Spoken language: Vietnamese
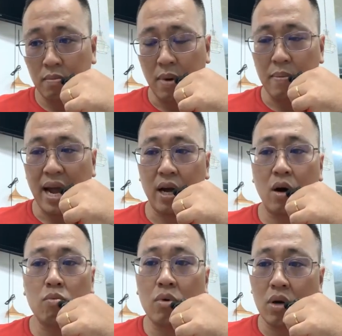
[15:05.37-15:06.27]
mà bạn
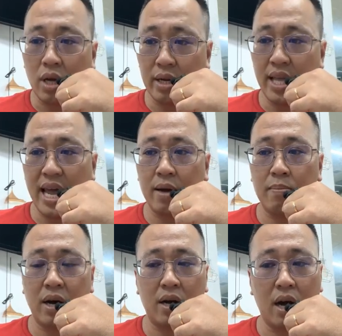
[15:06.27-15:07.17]
không có thời gian
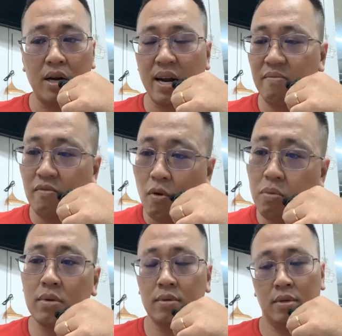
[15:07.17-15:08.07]
mà cỡ 5 phút
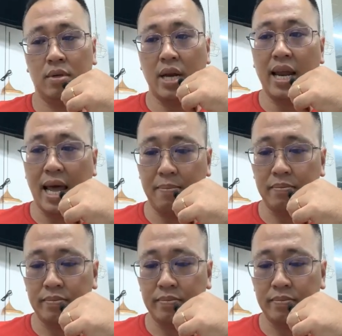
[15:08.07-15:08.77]
để làm